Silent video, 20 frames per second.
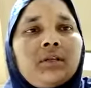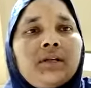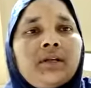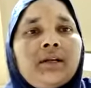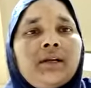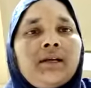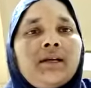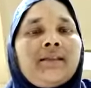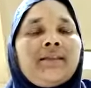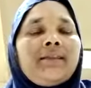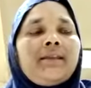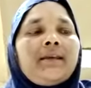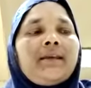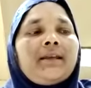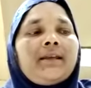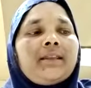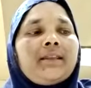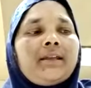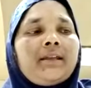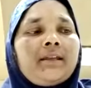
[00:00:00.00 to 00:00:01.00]
అంతే
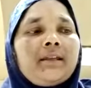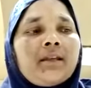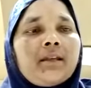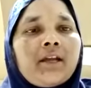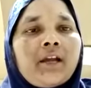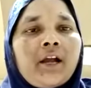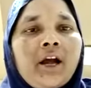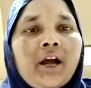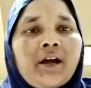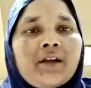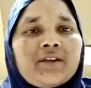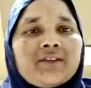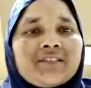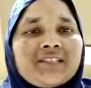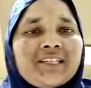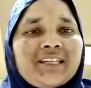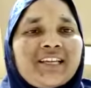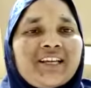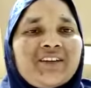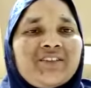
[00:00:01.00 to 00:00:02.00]
కదండి ఆరో
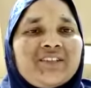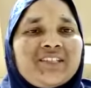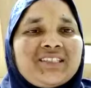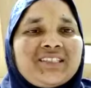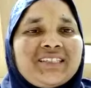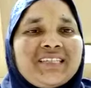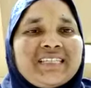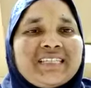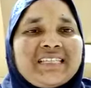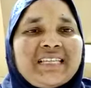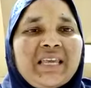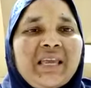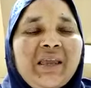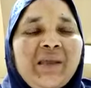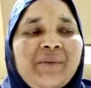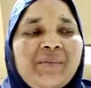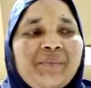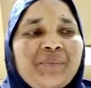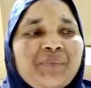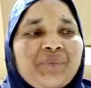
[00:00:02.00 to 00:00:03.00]
చిటిక వచ్చేసి
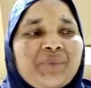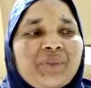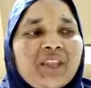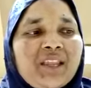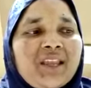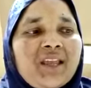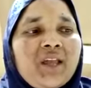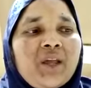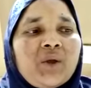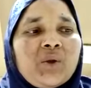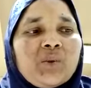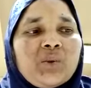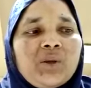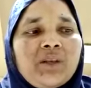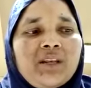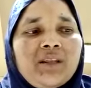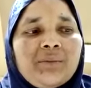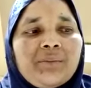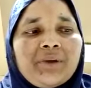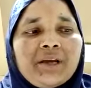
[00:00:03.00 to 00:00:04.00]

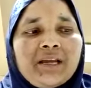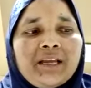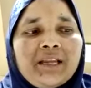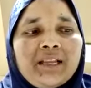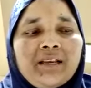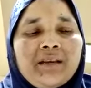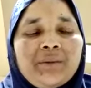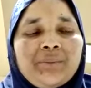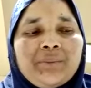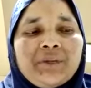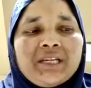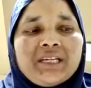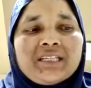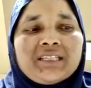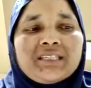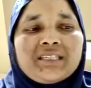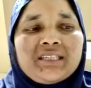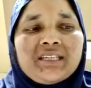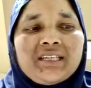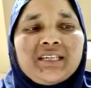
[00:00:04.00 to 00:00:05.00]
ఉల్లిపాయల్ని
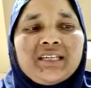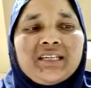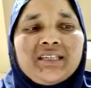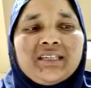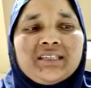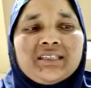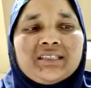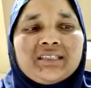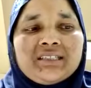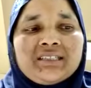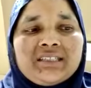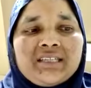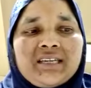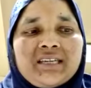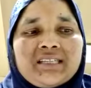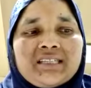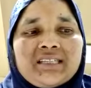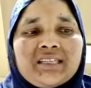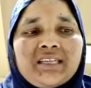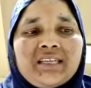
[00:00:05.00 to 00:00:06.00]
పేస్ట్ని
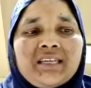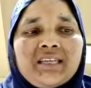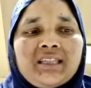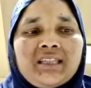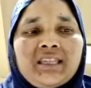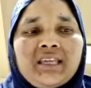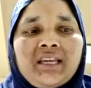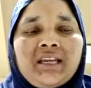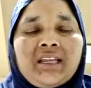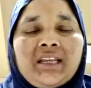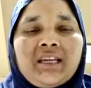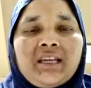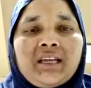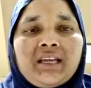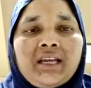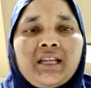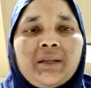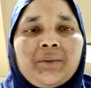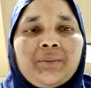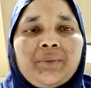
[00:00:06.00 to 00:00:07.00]
చేసి తేనె
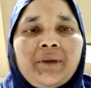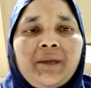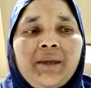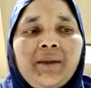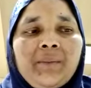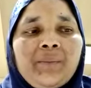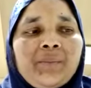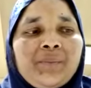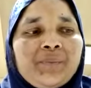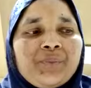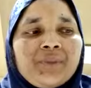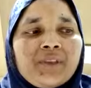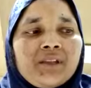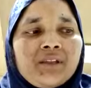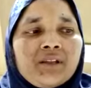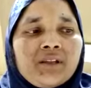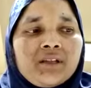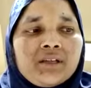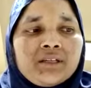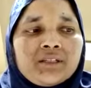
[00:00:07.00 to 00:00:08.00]
కలిపి
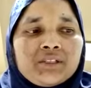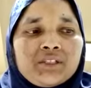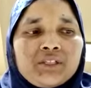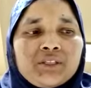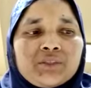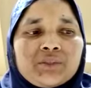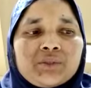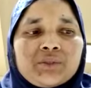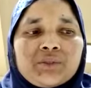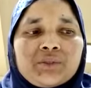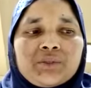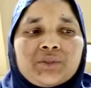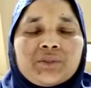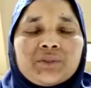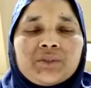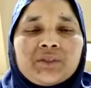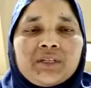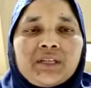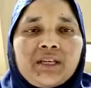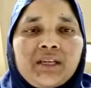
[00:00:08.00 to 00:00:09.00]

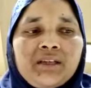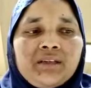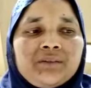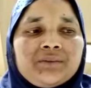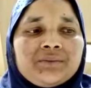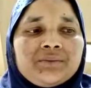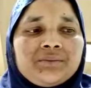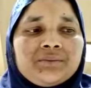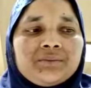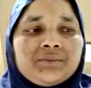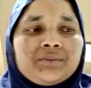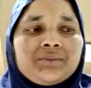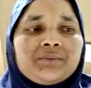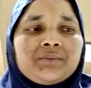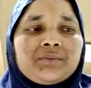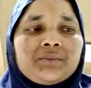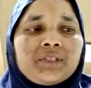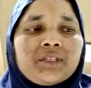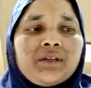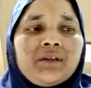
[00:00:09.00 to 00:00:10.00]
తీసుకుంటుంటే
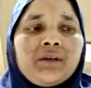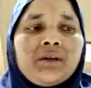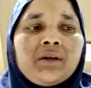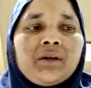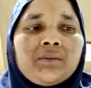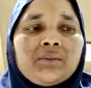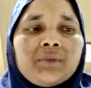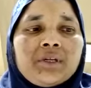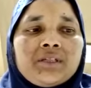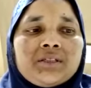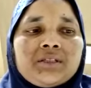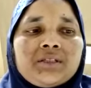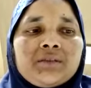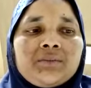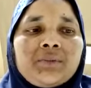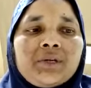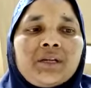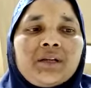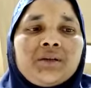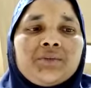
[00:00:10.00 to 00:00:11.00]
మంచి
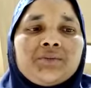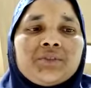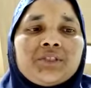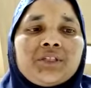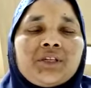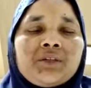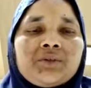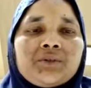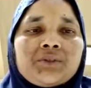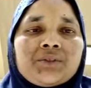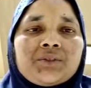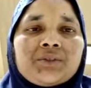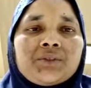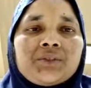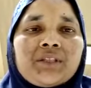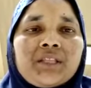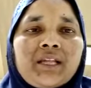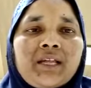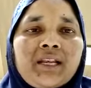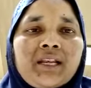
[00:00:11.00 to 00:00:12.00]
బలం చేకూరుస్తుంది
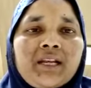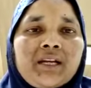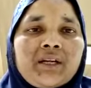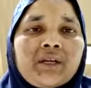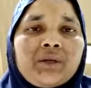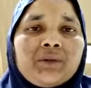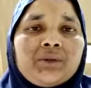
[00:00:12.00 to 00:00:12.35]
అన్నట్లు